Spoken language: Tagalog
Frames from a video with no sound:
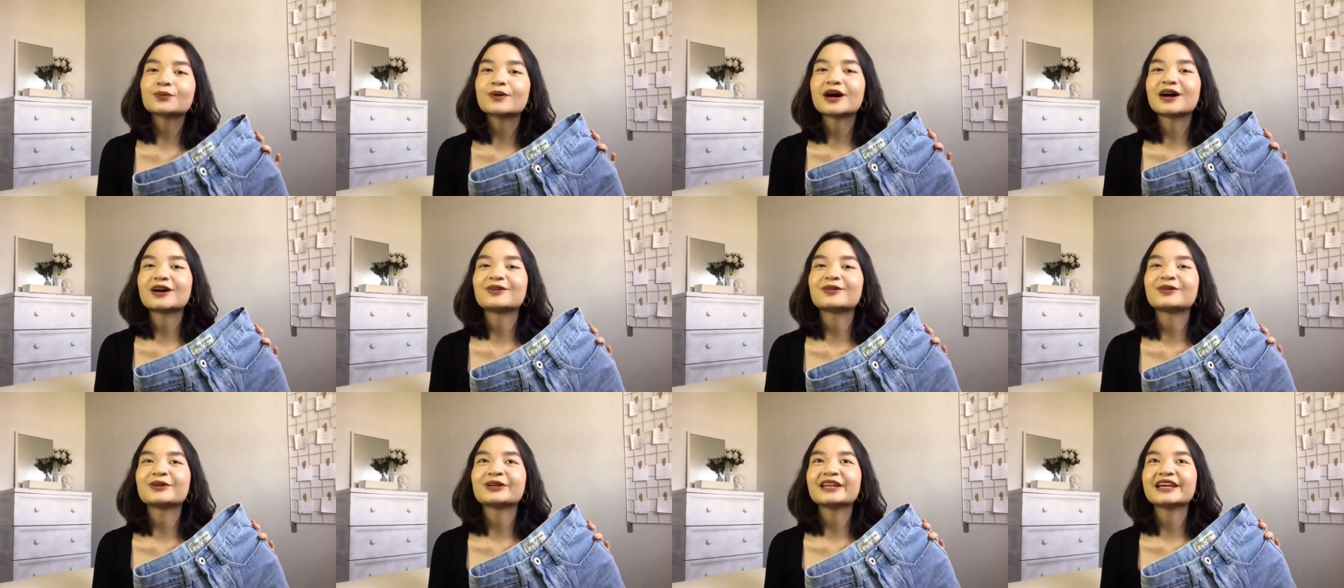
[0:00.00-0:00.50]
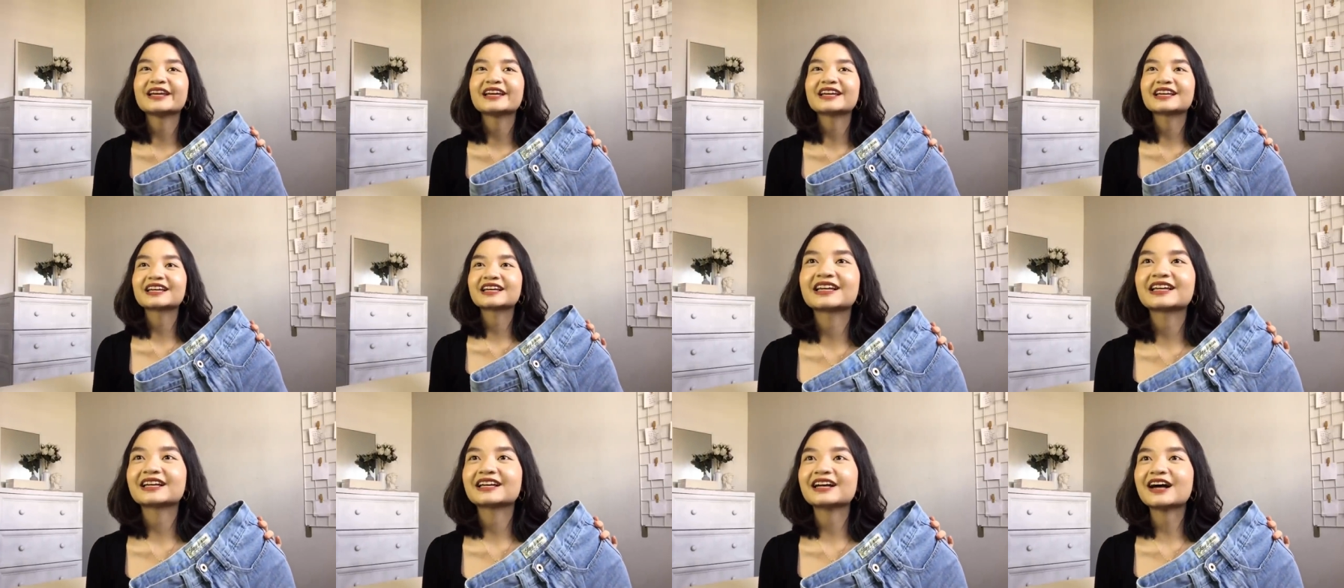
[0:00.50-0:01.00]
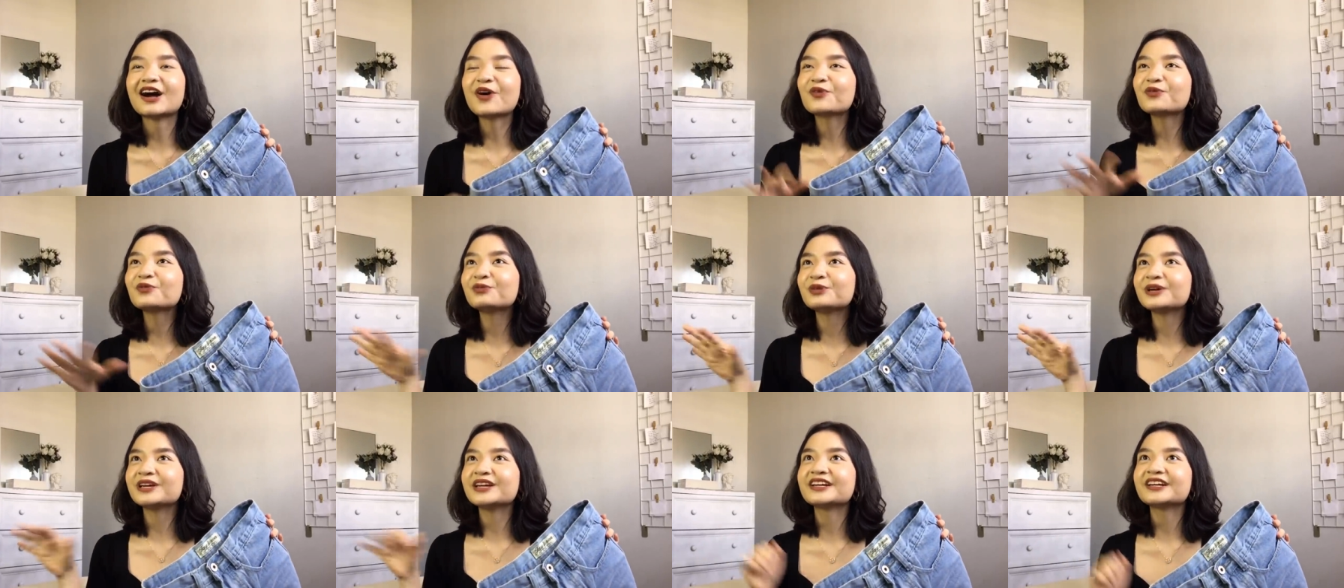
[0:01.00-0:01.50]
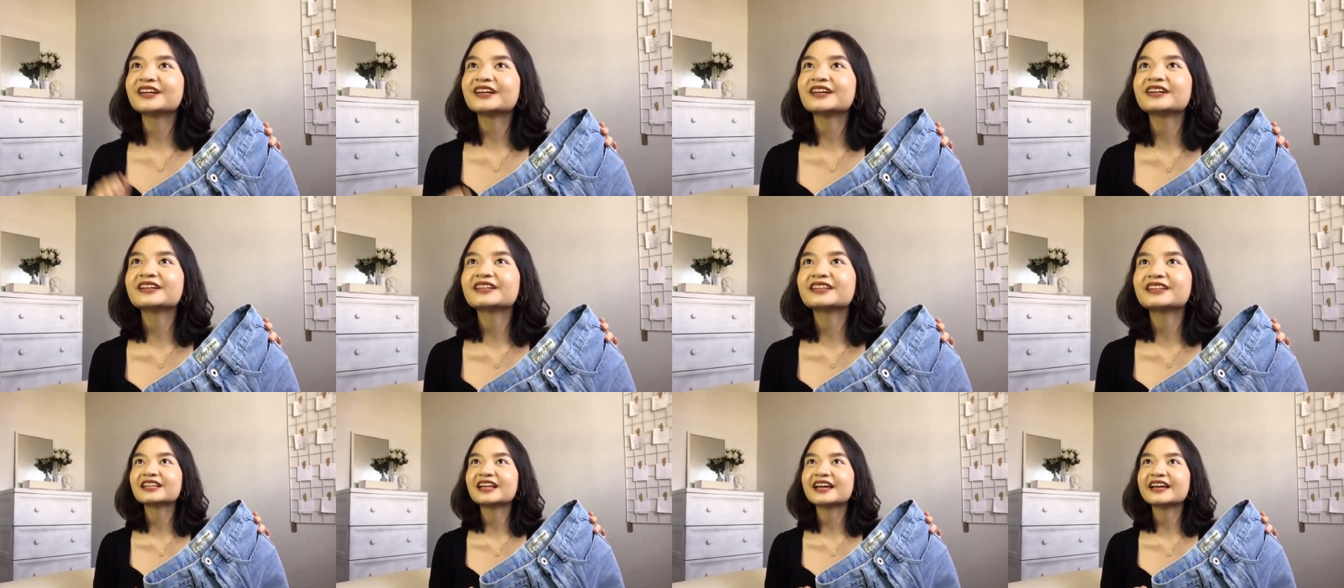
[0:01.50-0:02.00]
ako. Like, ang
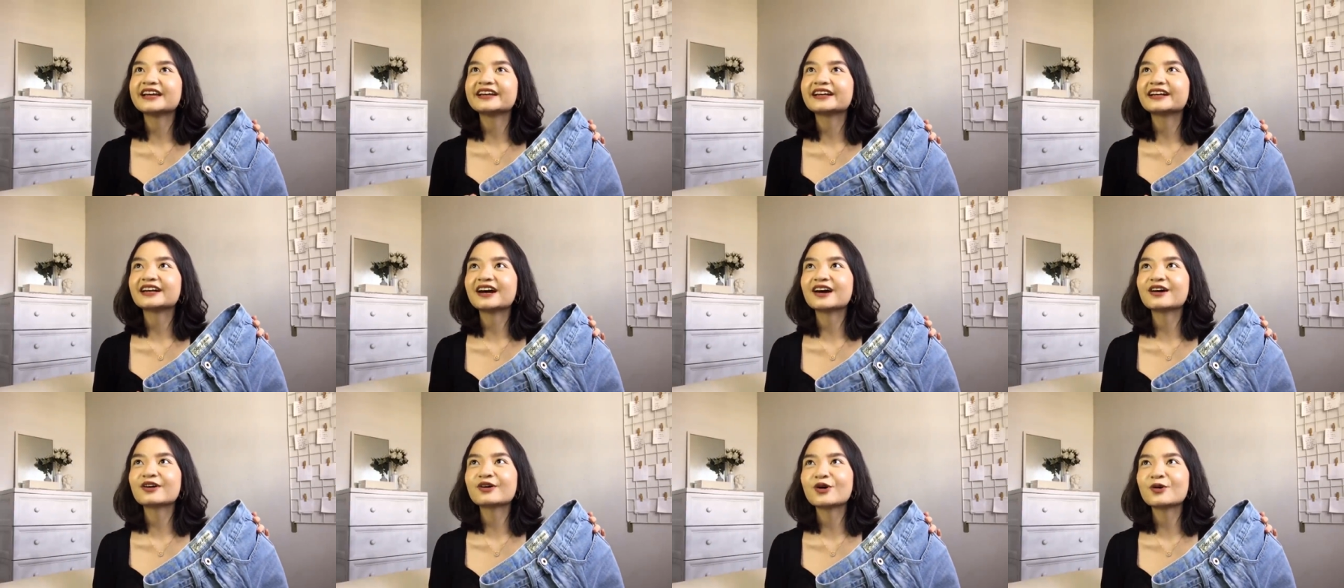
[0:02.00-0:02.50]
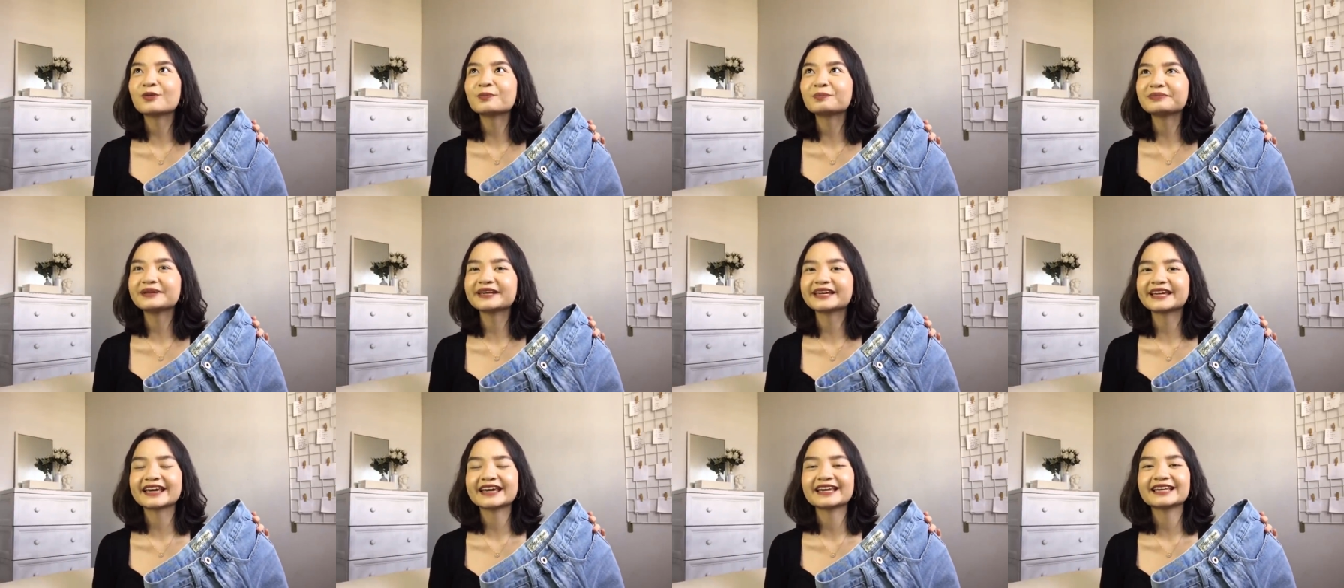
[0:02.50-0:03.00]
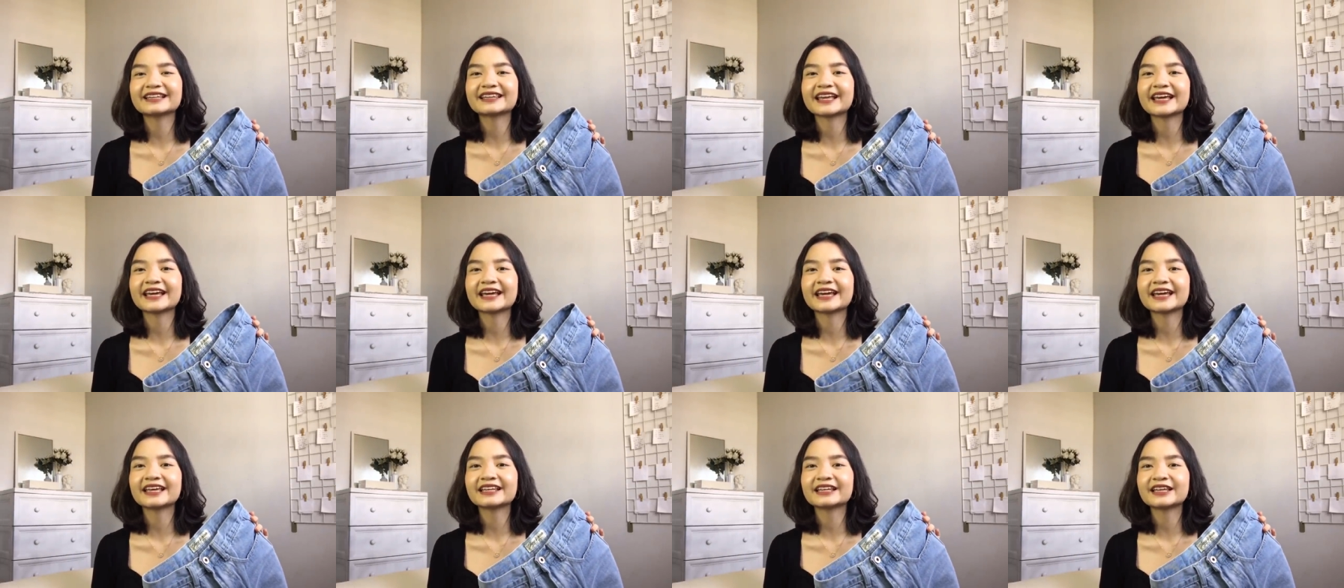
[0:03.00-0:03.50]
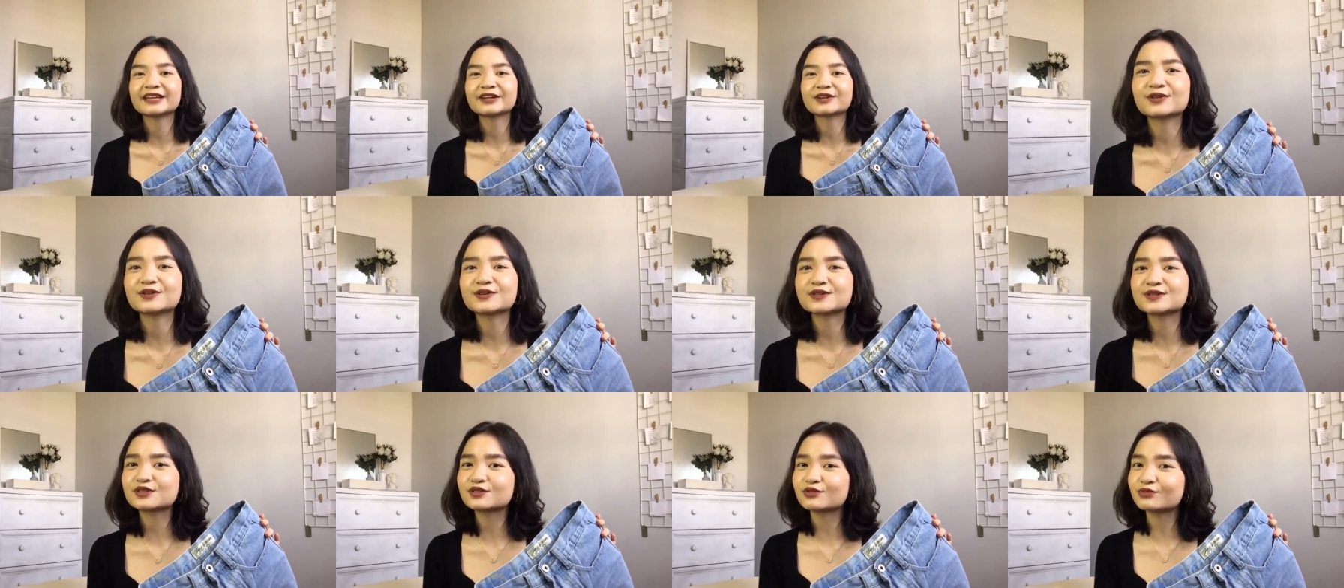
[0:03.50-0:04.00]
weird, like, ang complicated, like,
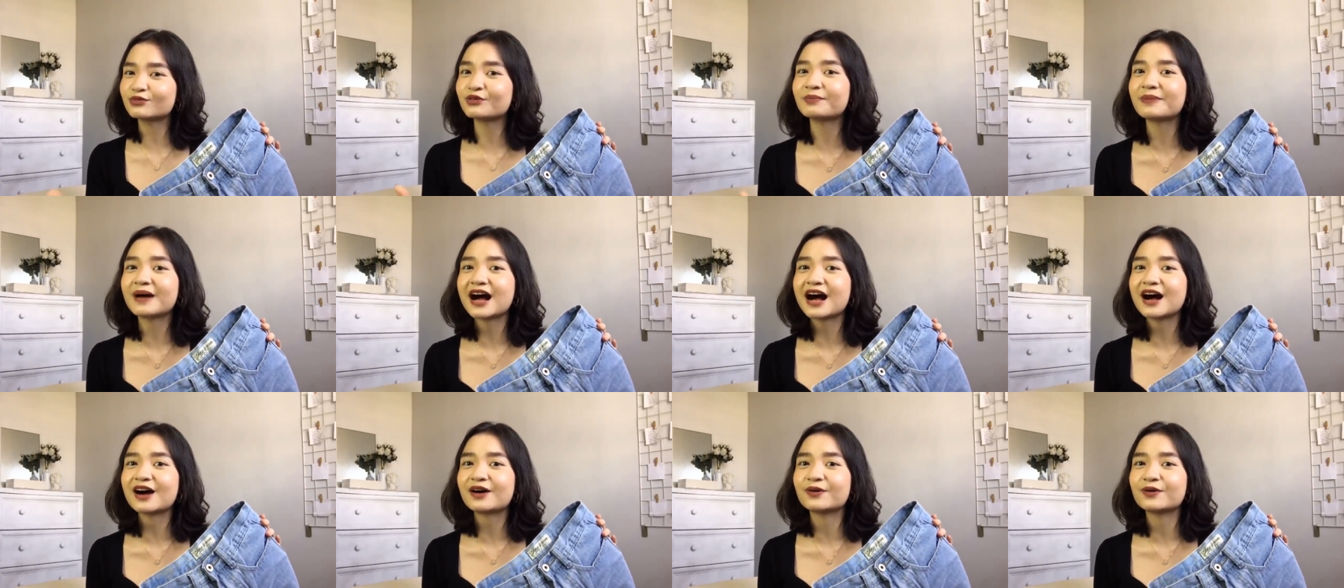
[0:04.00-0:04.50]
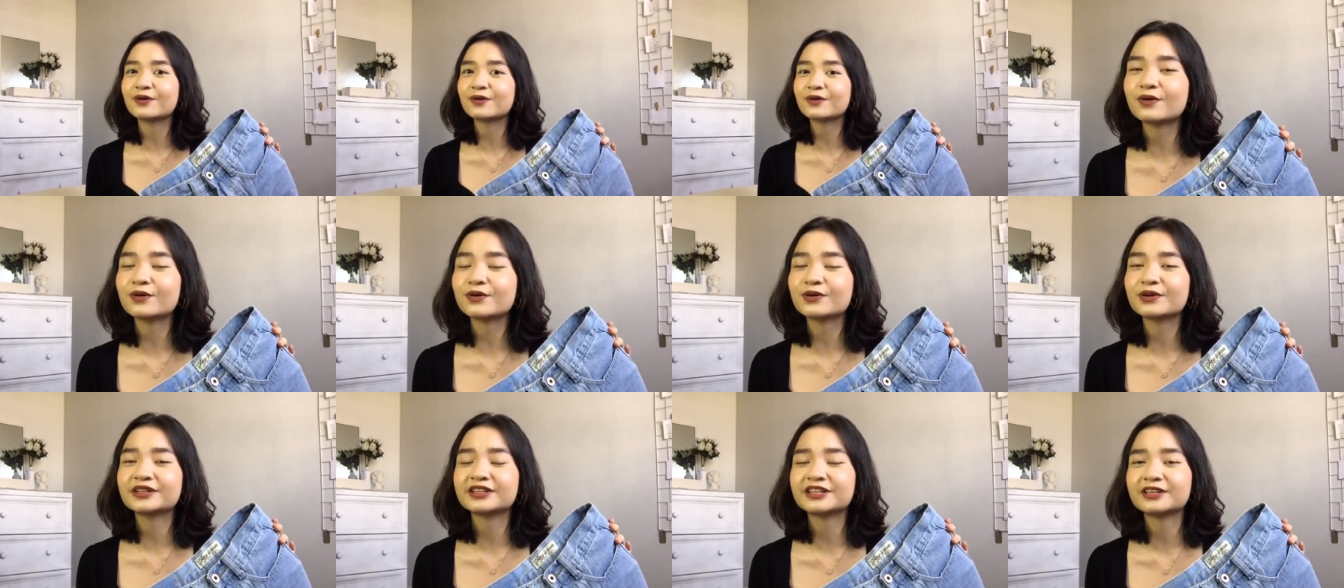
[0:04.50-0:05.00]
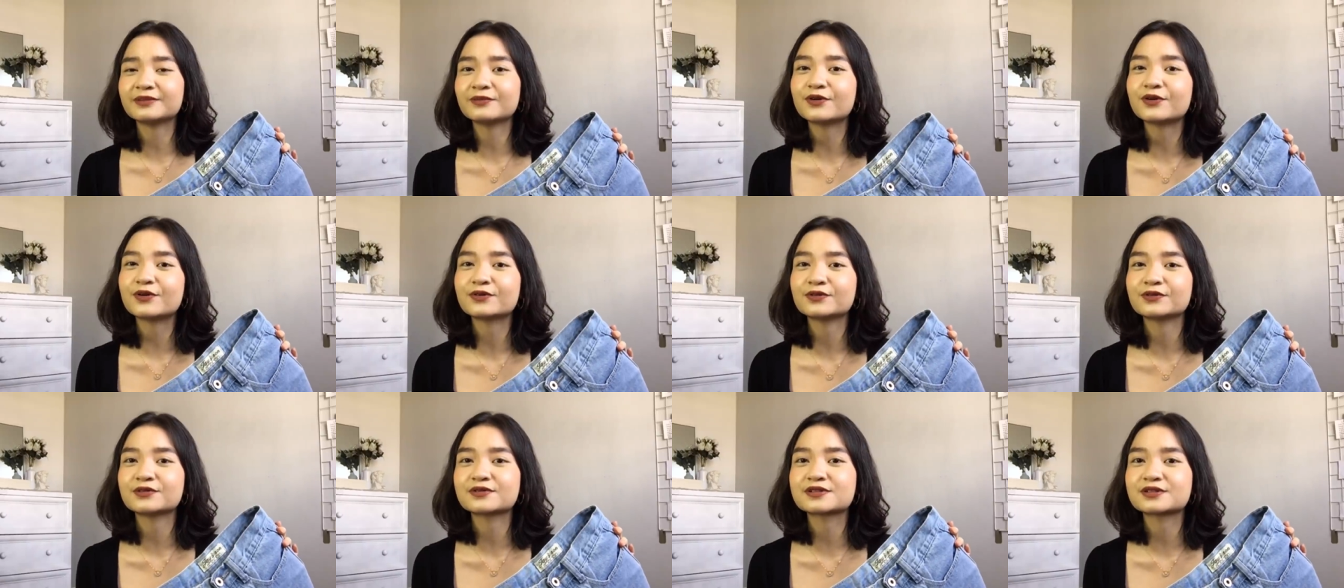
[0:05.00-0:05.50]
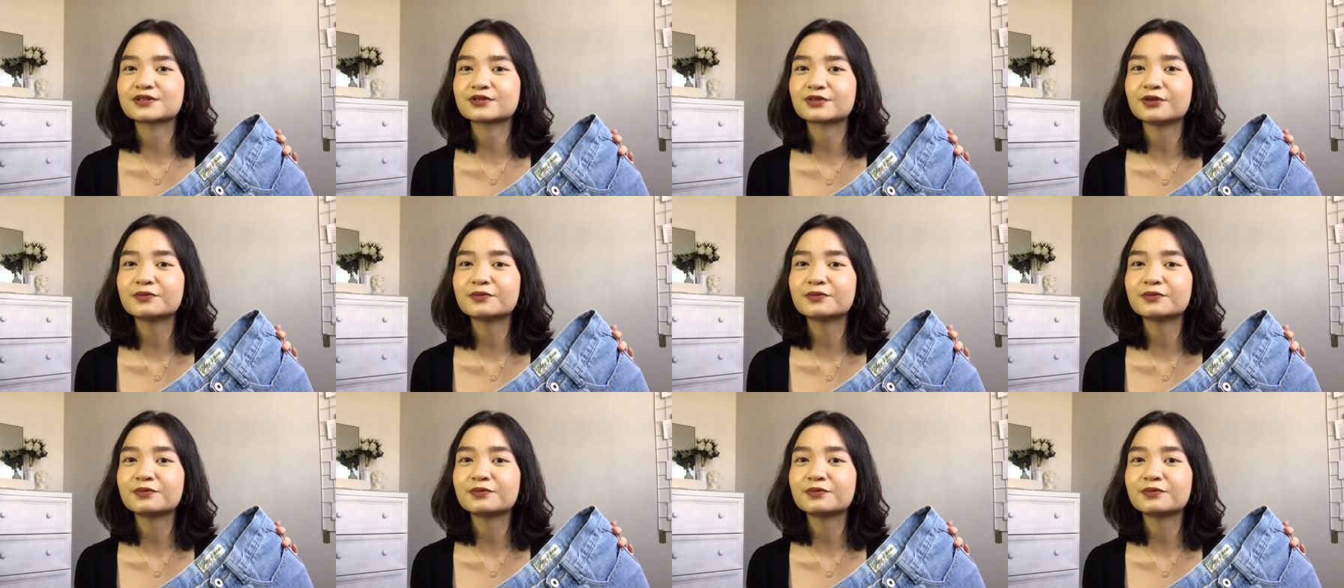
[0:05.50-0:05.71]
gusto mo ba ako o hindi mo ako gusto,